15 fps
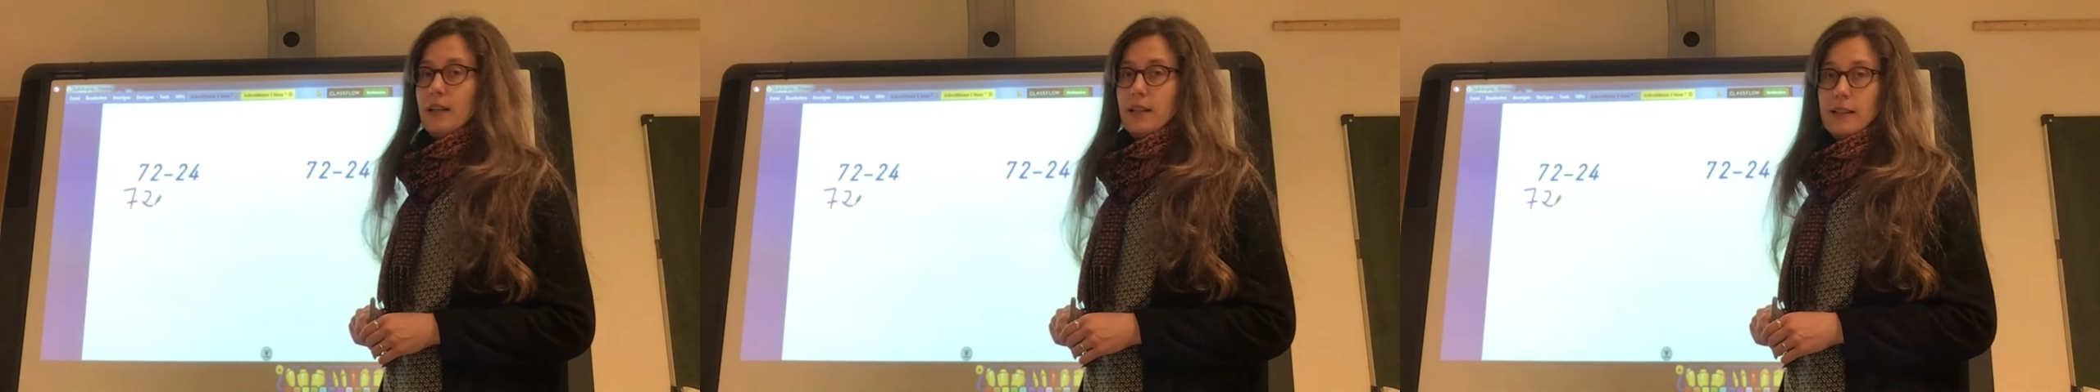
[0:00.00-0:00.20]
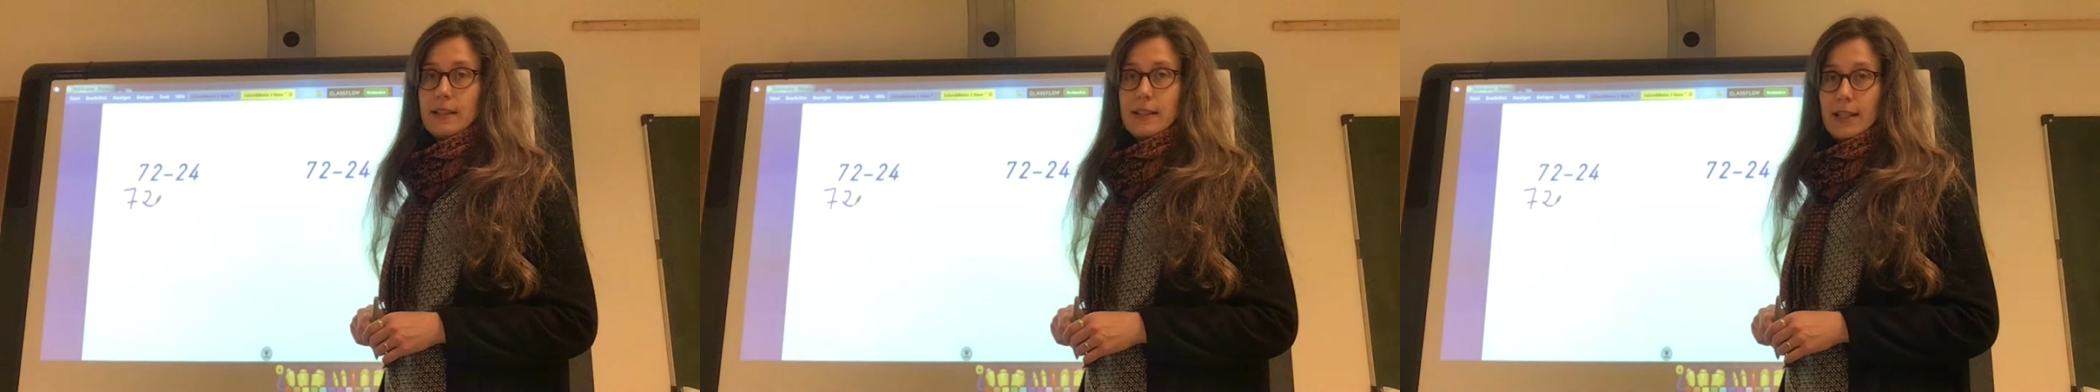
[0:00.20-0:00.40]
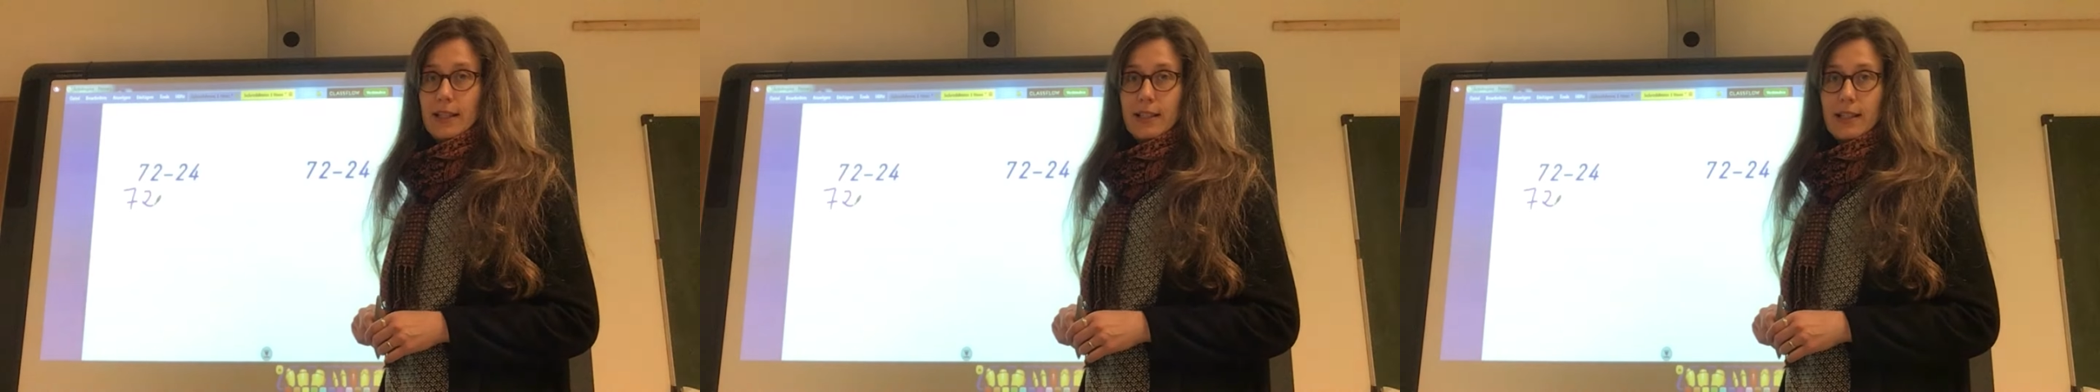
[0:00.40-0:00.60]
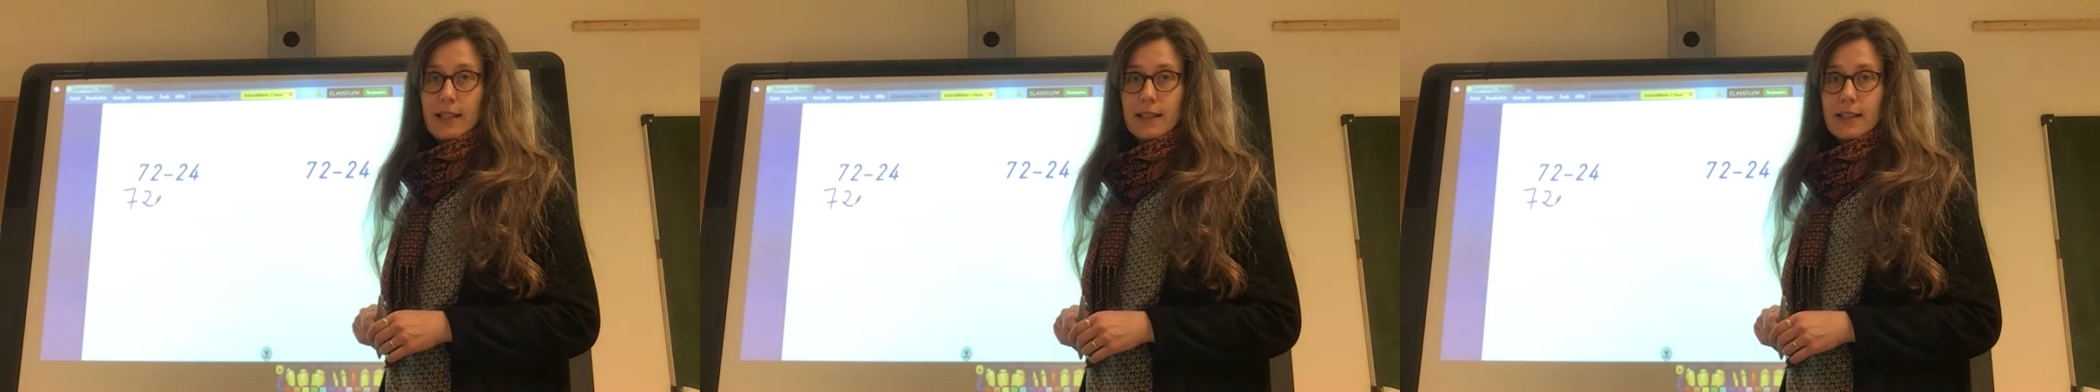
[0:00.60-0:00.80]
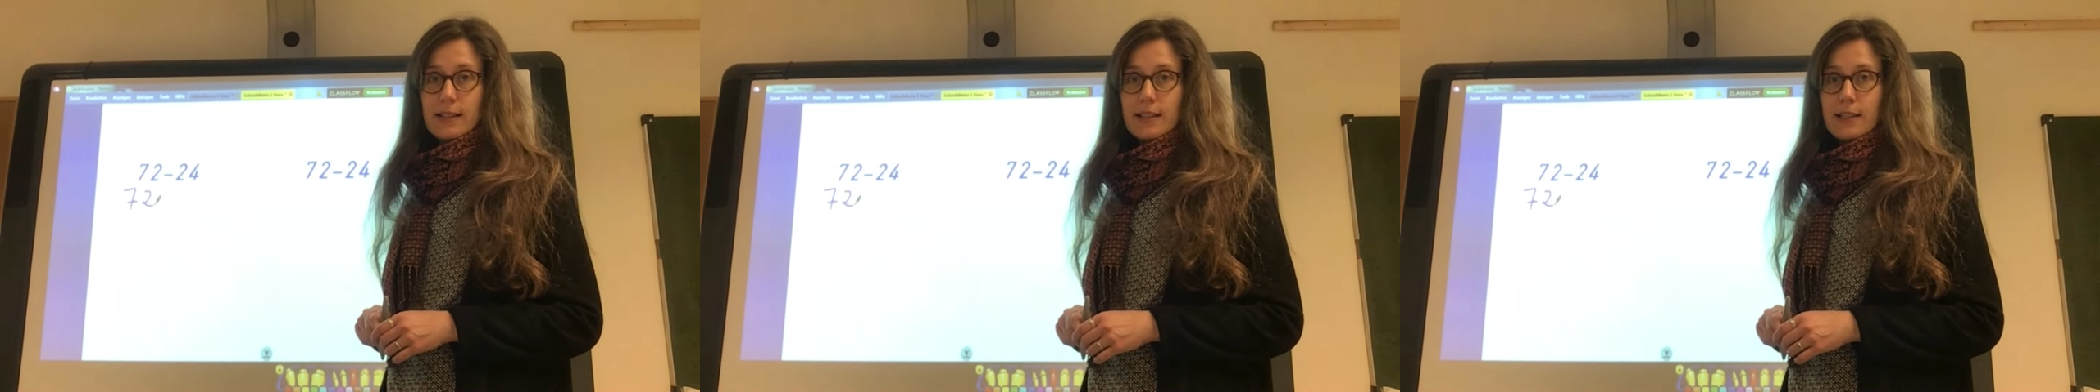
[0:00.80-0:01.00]
in, in
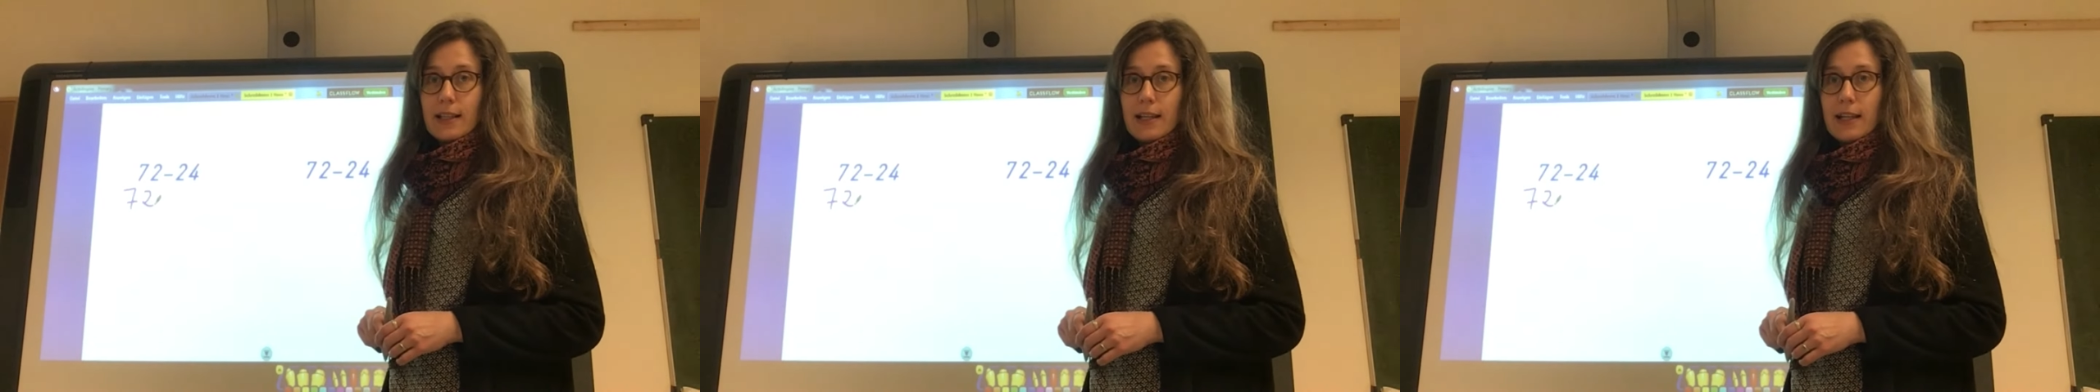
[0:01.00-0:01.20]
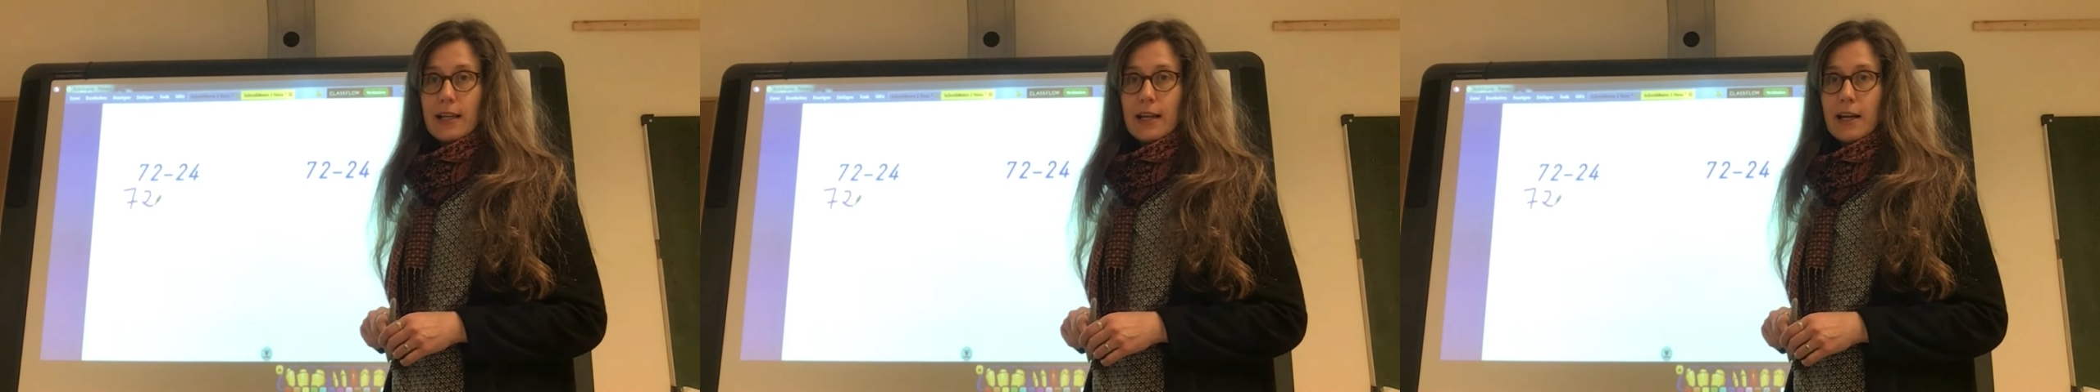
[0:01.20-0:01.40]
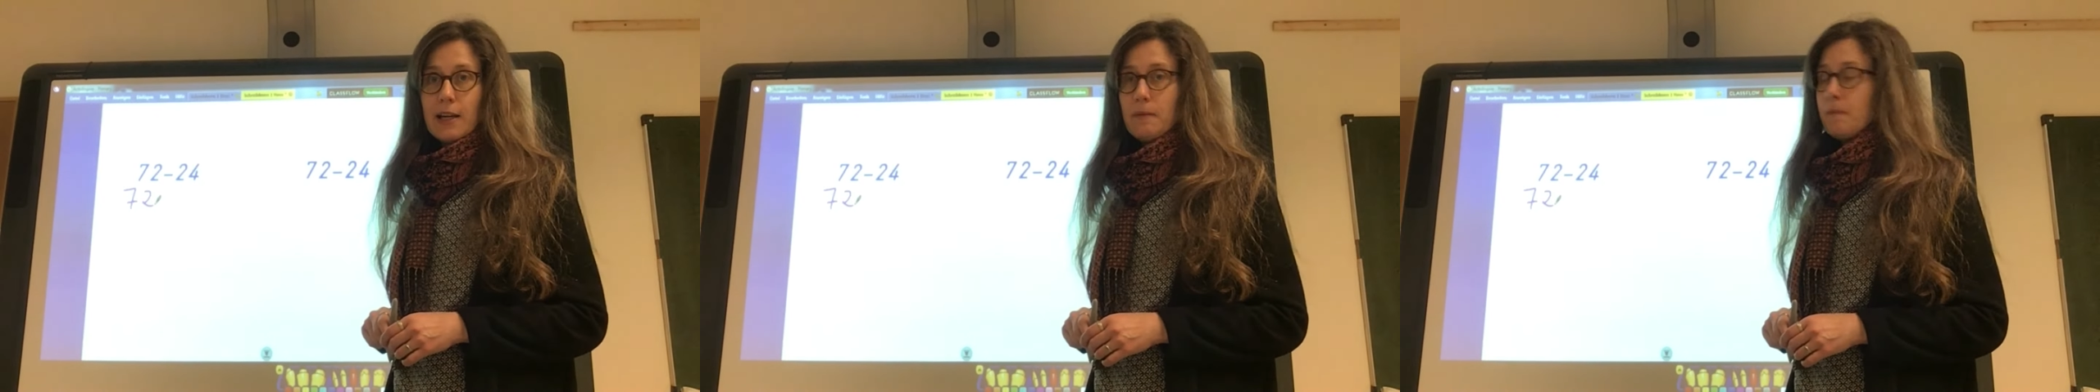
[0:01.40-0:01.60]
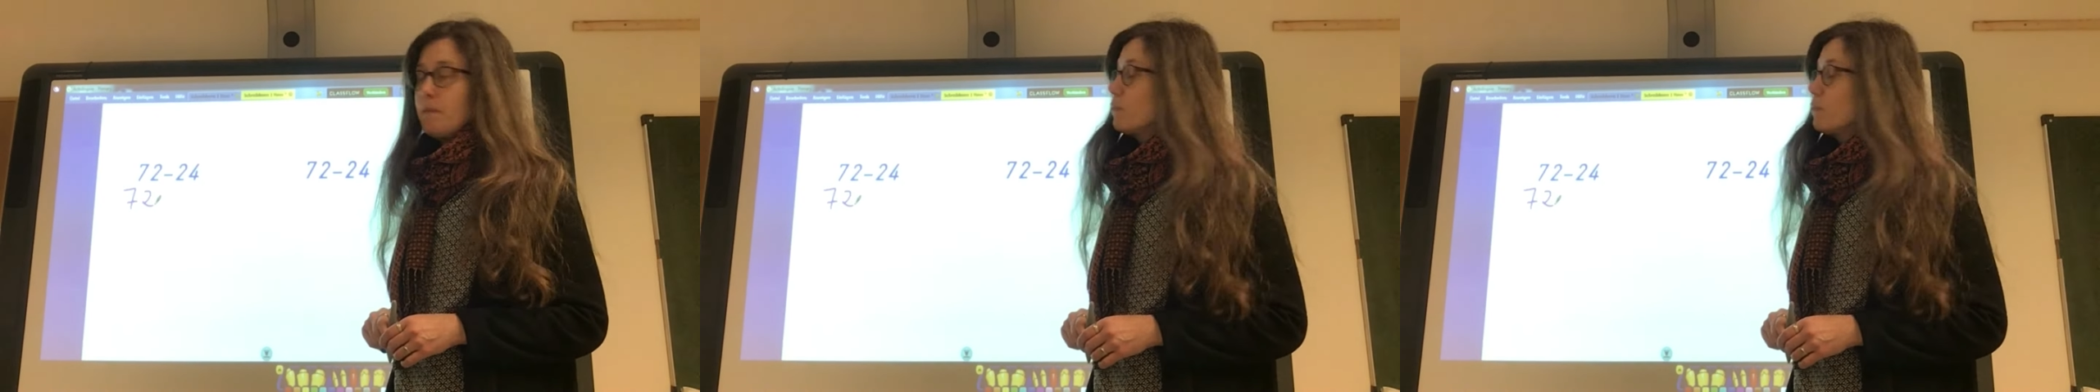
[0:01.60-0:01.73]
den Zehner.